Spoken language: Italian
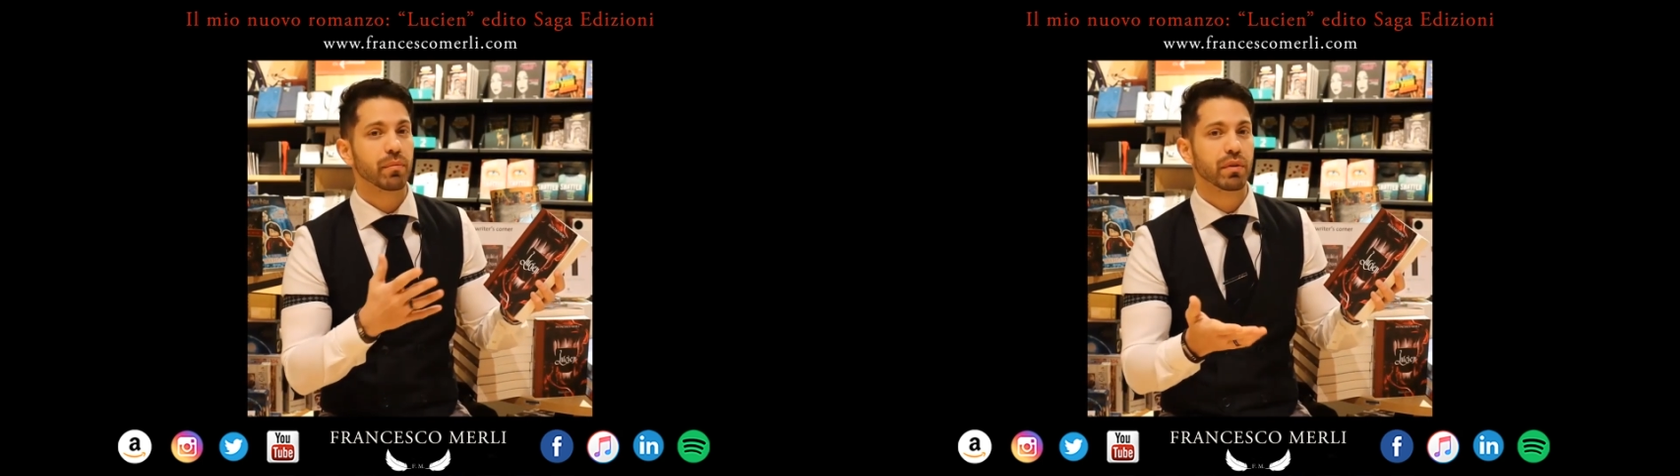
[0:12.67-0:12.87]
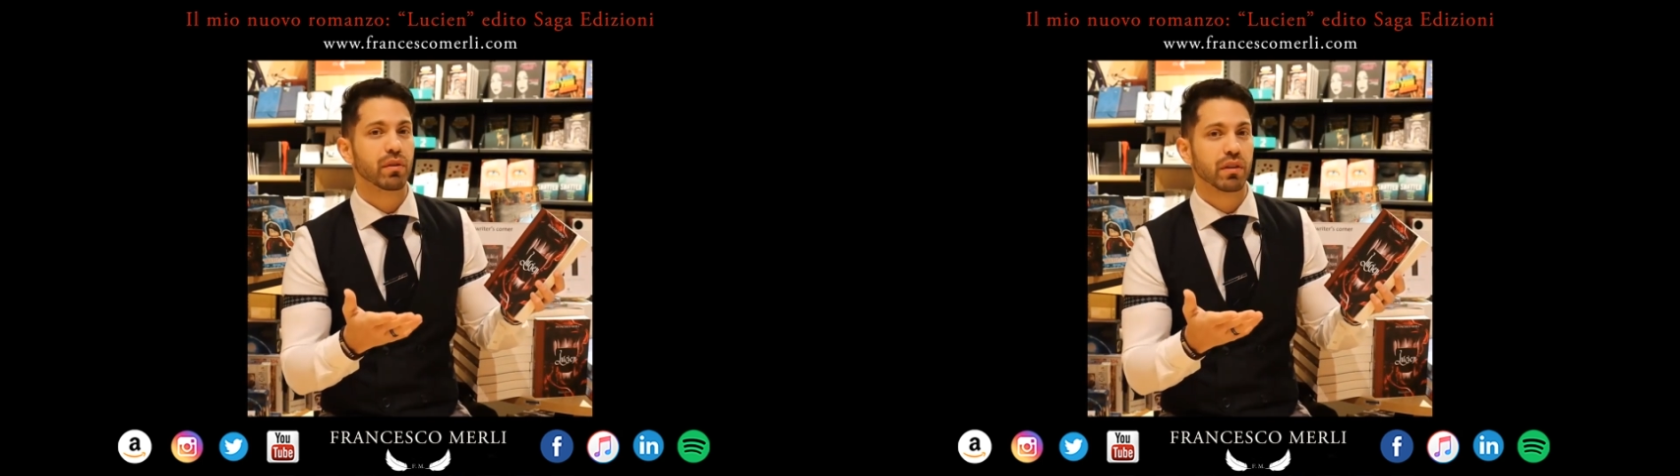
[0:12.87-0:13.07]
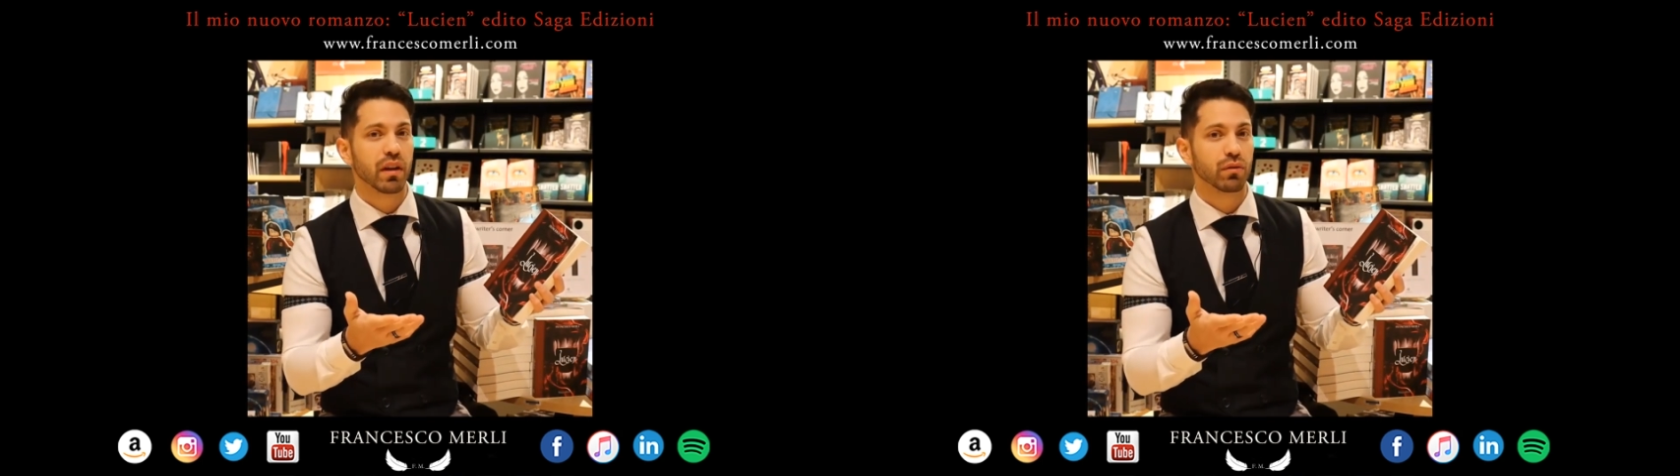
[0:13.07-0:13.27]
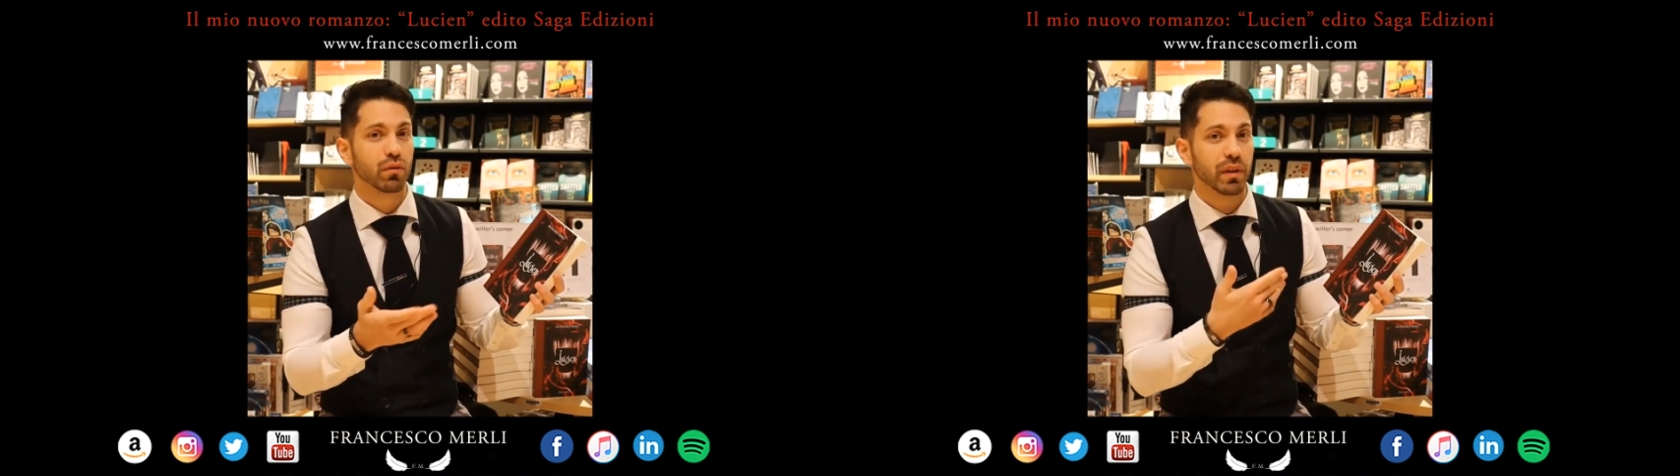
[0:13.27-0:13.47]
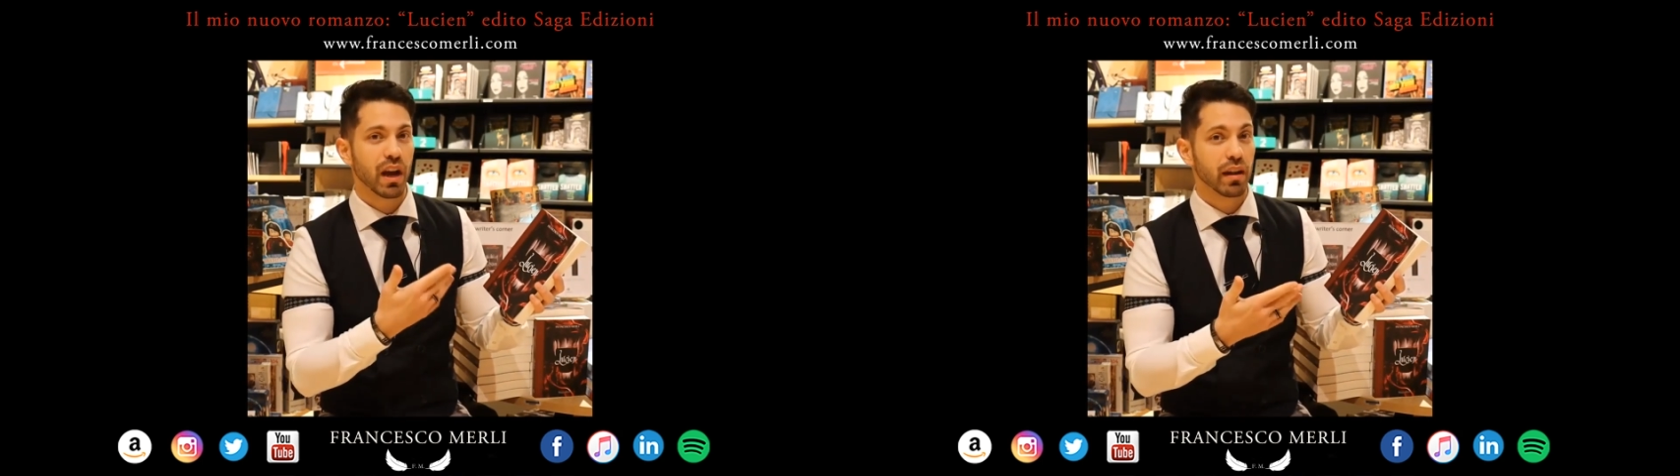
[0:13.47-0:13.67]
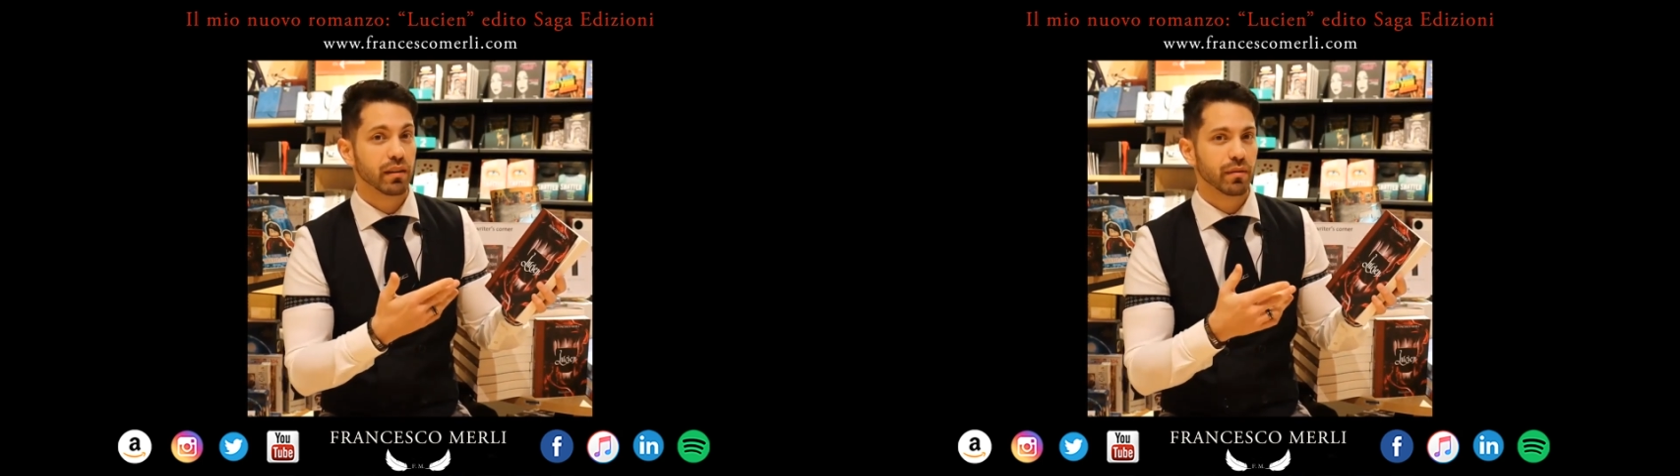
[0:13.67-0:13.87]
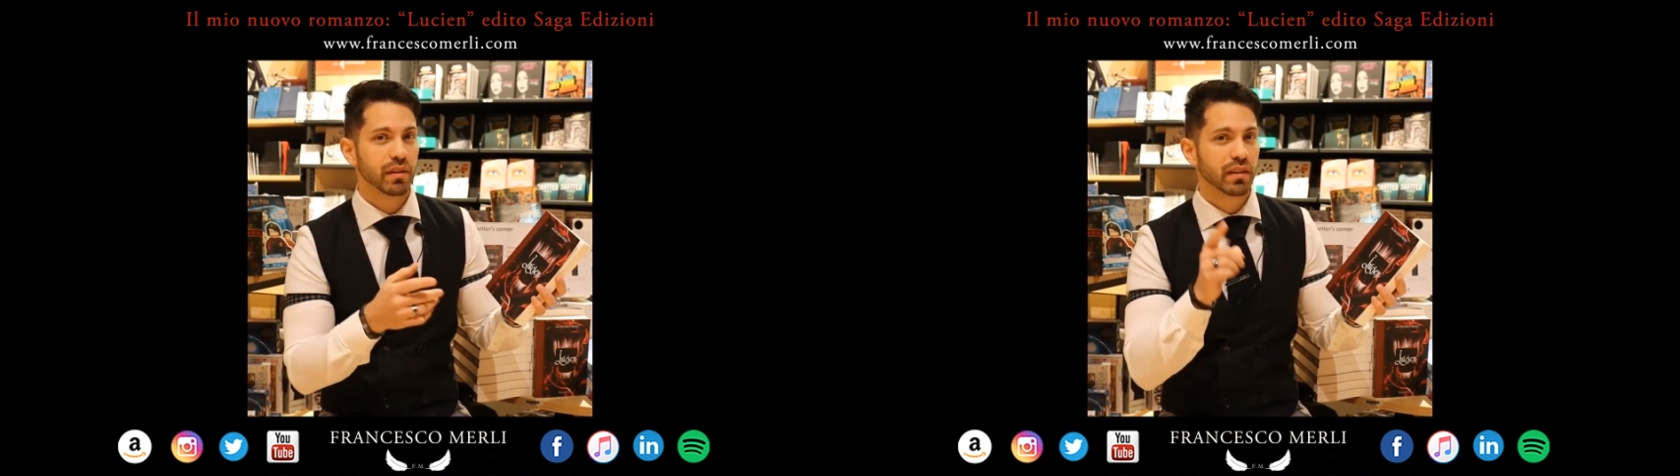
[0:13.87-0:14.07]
vampiro sarà dominante,